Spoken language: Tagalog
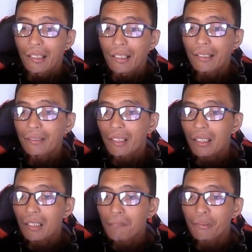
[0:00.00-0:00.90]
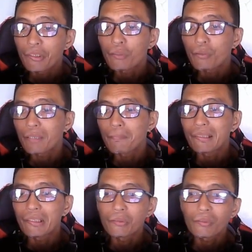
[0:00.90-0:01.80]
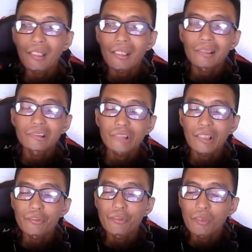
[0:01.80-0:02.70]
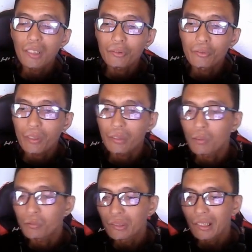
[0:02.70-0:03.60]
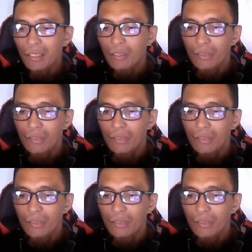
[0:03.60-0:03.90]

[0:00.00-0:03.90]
And uh, pwede nyo nang gamitin yung uh, scan nyo yung uh, QR code nila.